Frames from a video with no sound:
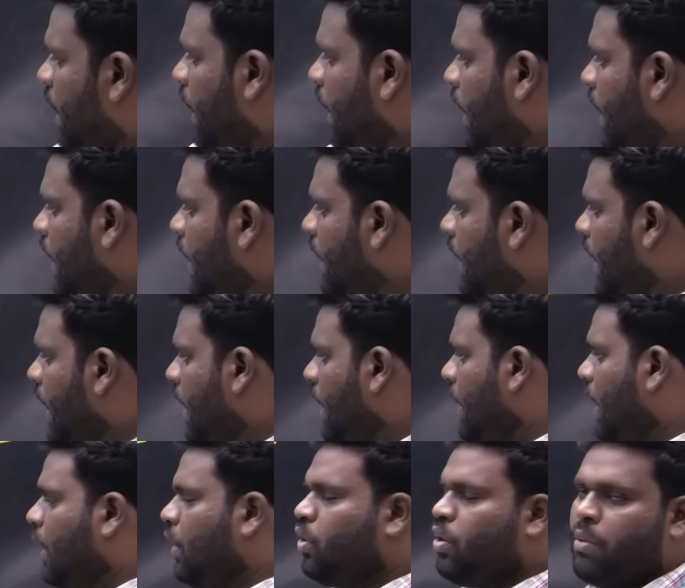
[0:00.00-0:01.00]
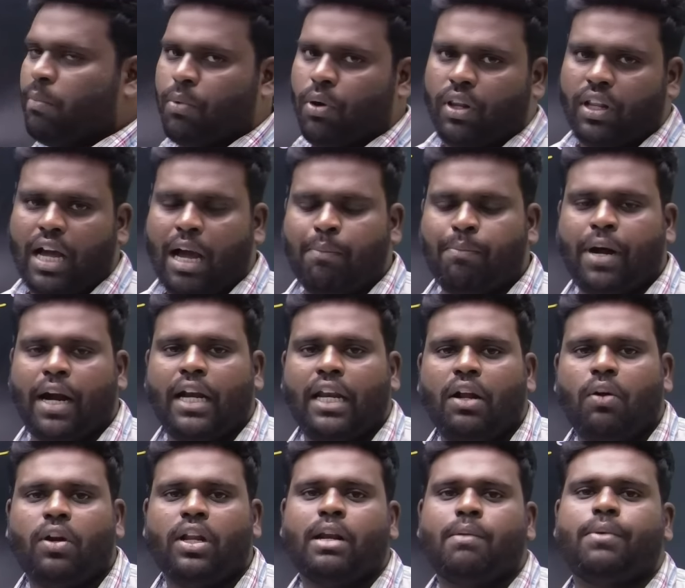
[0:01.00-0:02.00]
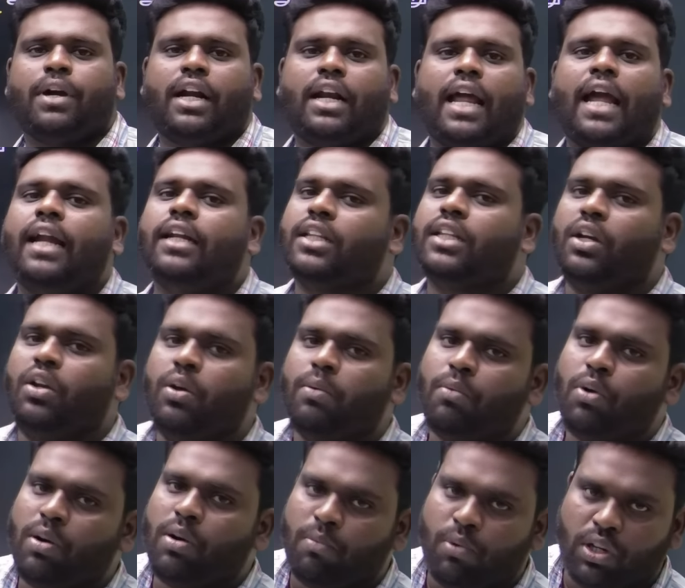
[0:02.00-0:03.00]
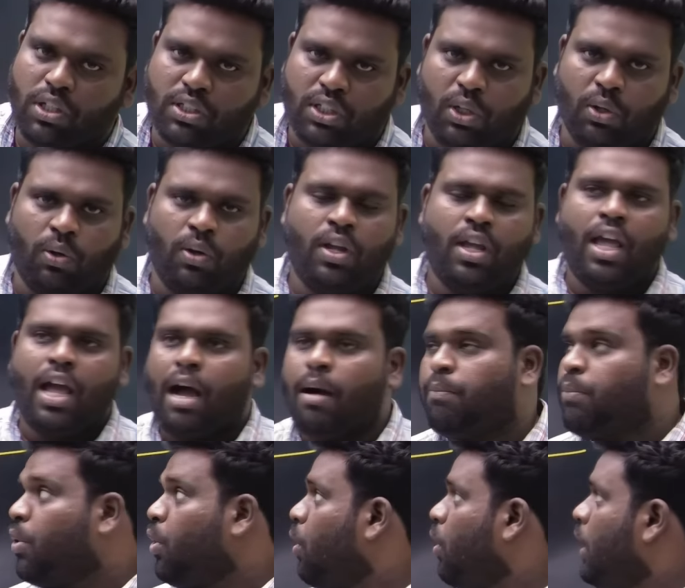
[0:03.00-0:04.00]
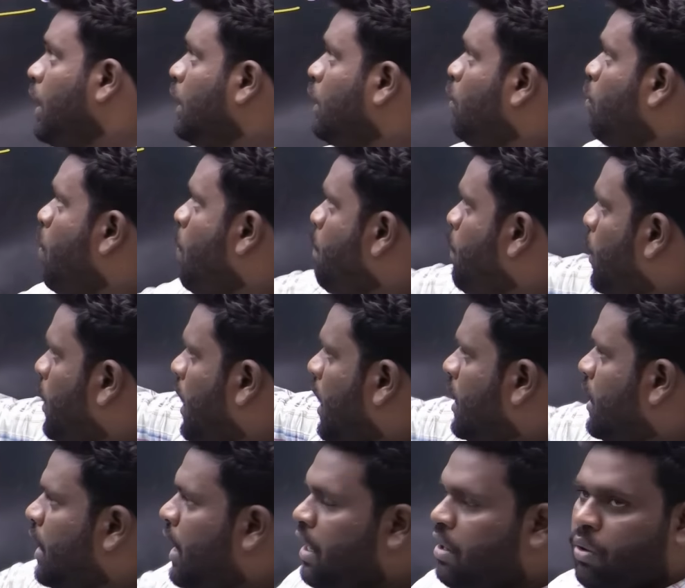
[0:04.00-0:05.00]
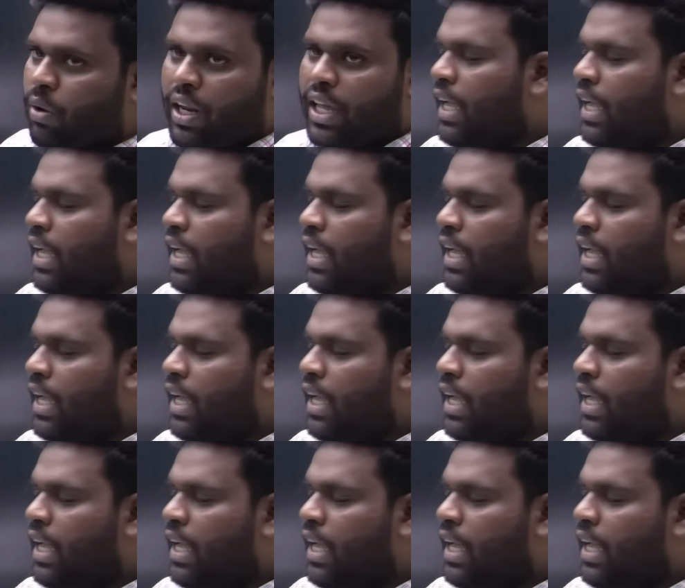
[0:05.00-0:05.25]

இயல் ஏழு எட்டு ஒன்பது அப்போ அன்னையோட நமக்கு நைன்த் நியூ புக்கு முடிஞ்சிடும் அப்போ இந்த ஒன்பதாவது நாளோட